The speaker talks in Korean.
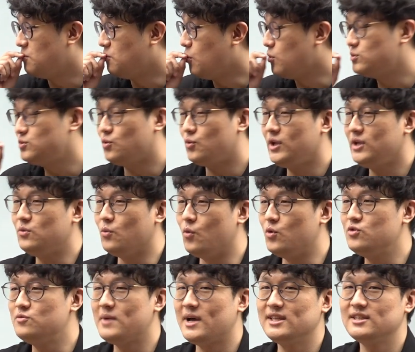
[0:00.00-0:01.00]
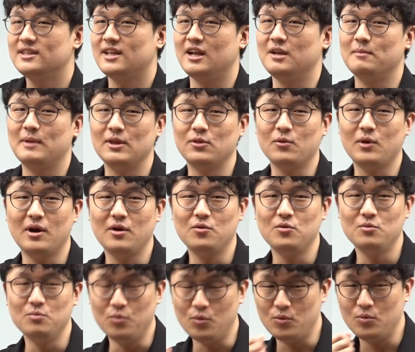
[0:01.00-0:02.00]
목소리 녹음하는 알바도
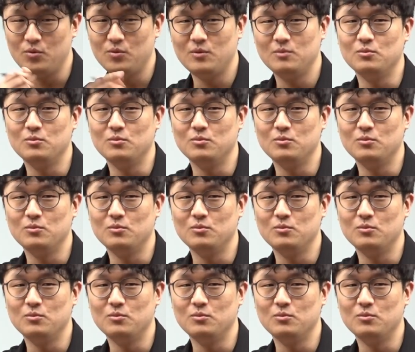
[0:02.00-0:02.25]
하고 뭐,